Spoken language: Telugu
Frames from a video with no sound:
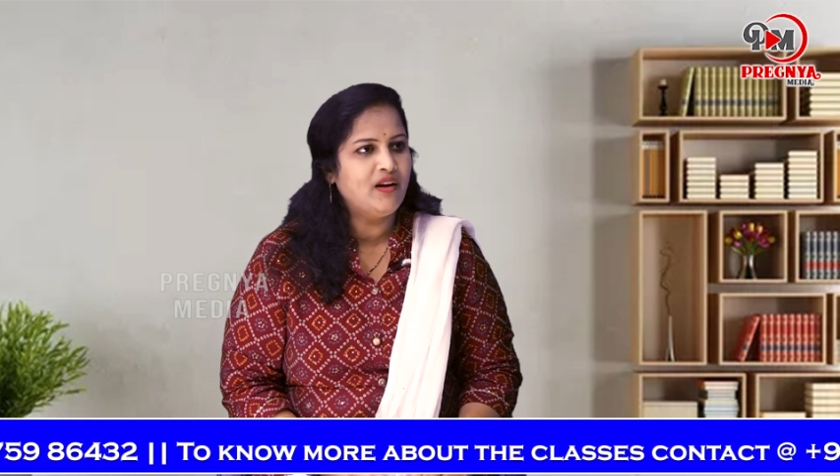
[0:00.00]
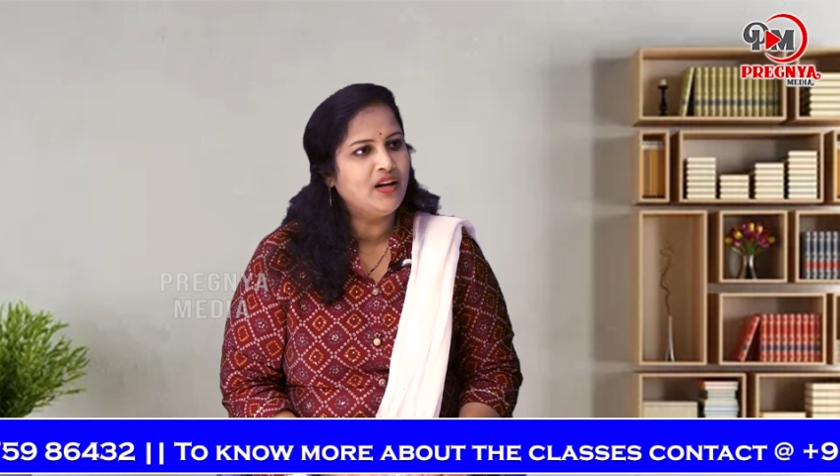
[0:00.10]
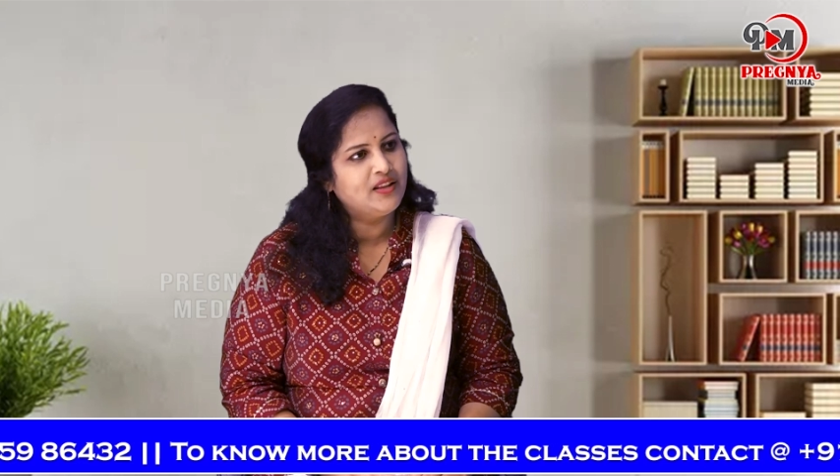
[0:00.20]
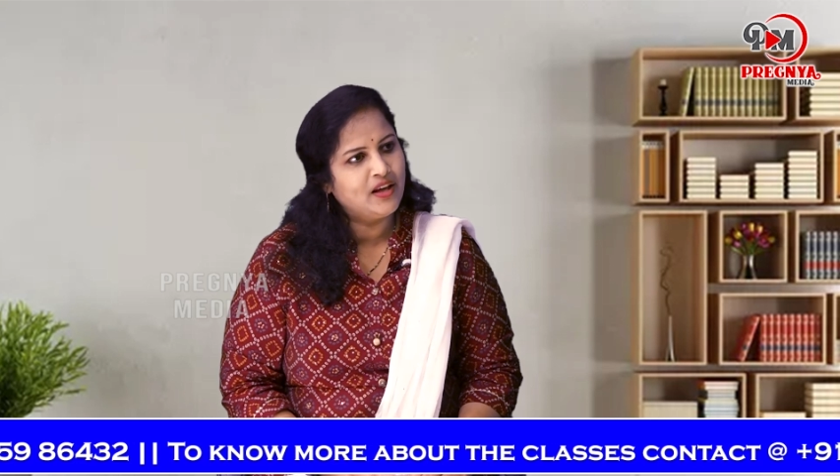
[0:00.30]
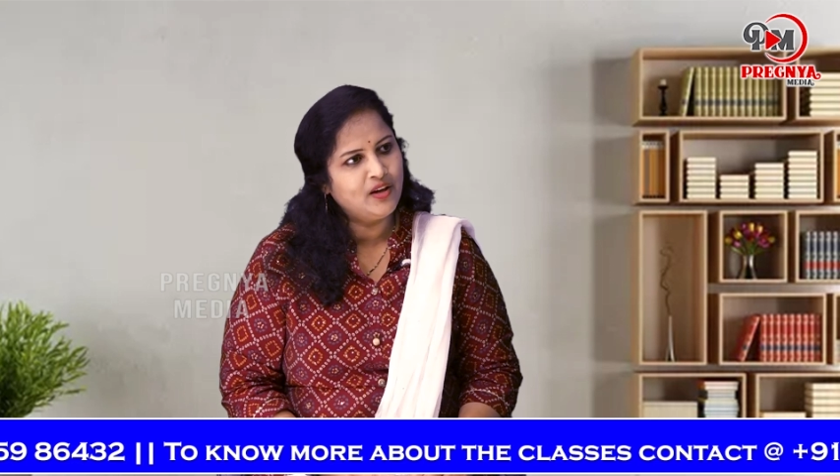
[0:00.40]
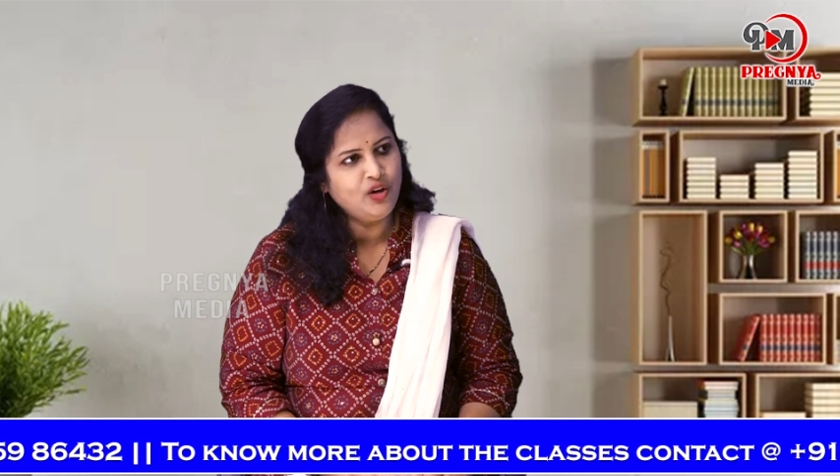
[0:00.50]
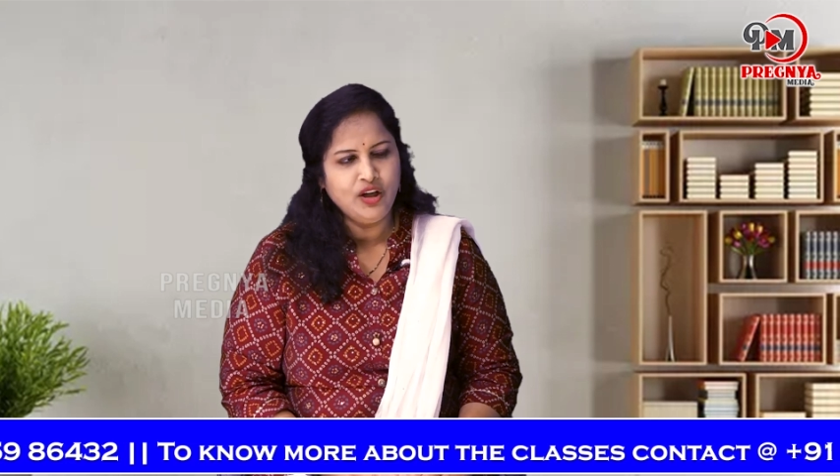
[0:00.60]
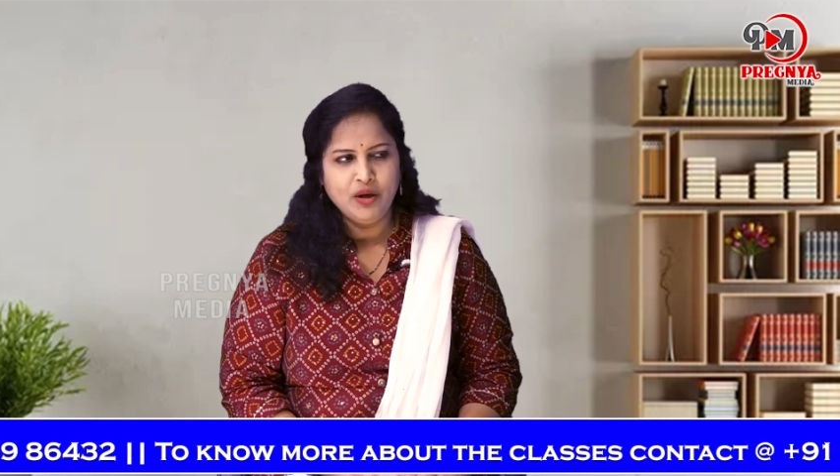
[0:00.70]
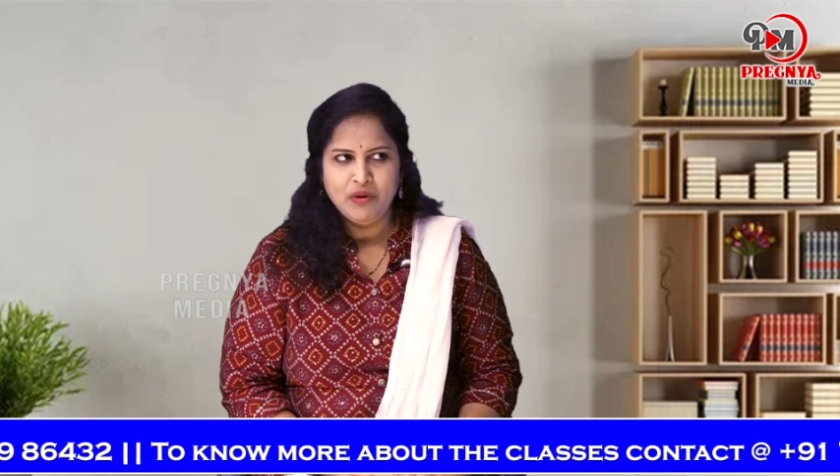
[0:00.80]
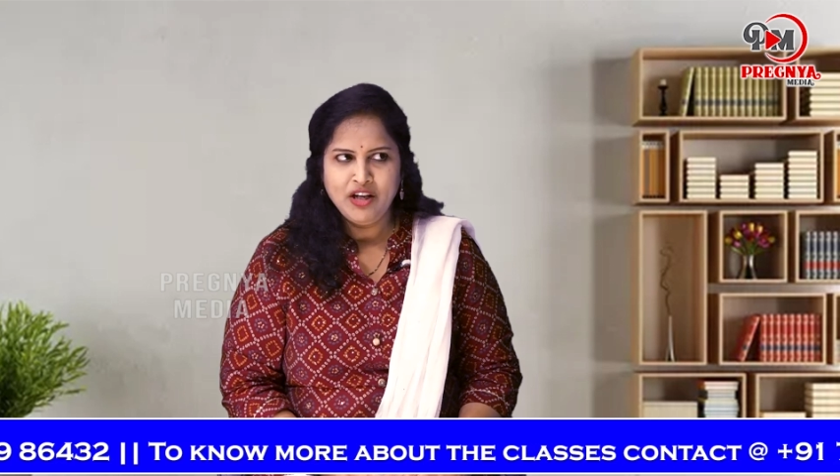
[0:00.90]
వాళ్ళకి
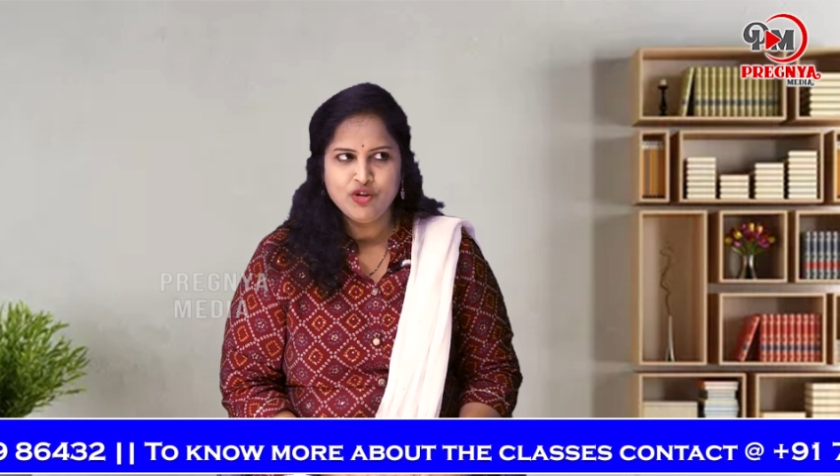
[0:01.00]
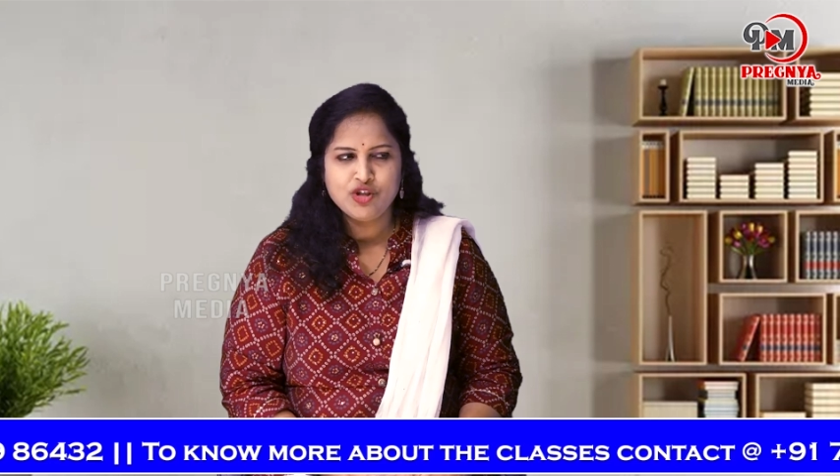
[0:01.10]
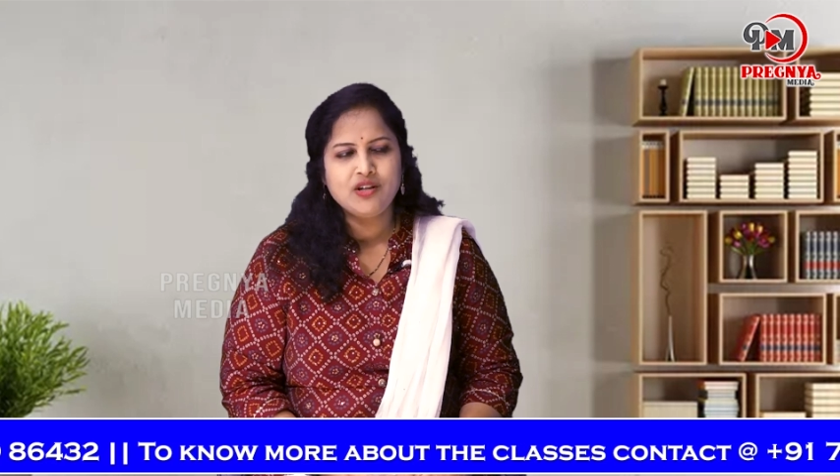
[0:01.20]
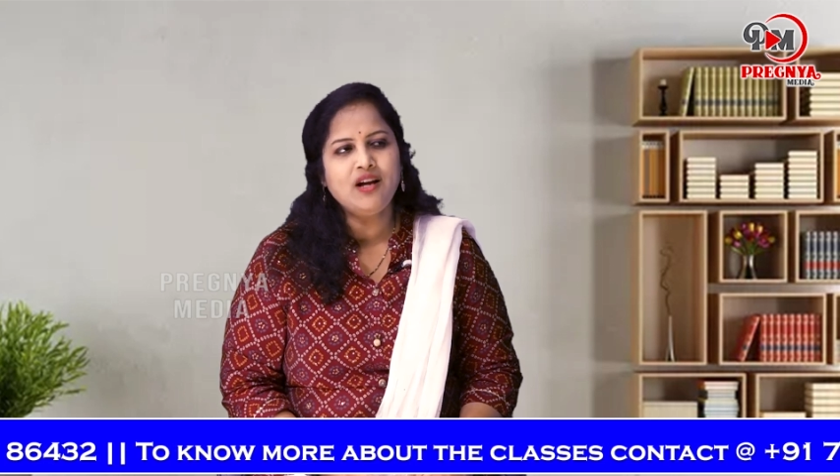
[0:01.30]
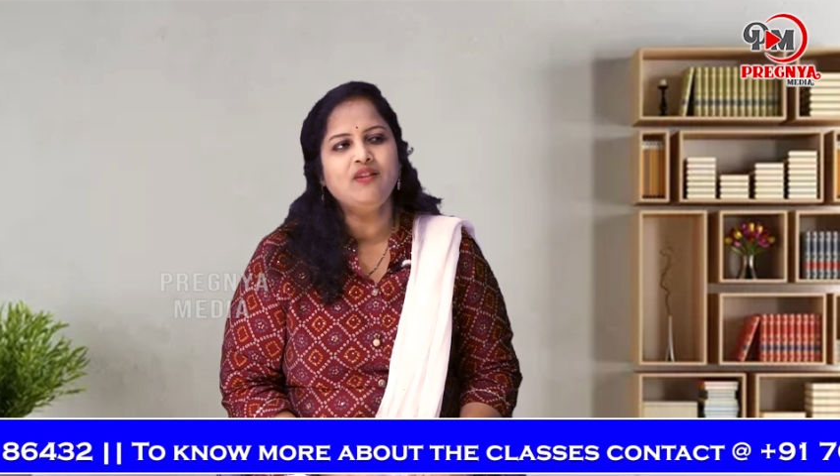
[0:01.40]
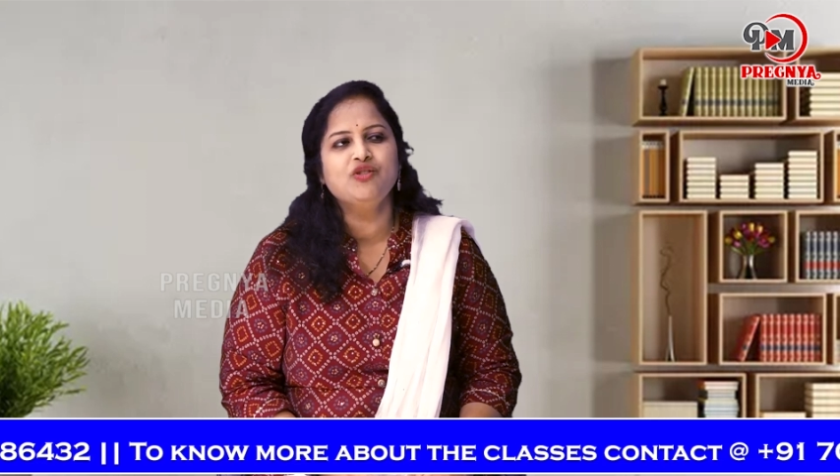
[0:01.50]
దగ్గరికి మనీ వచ్చినా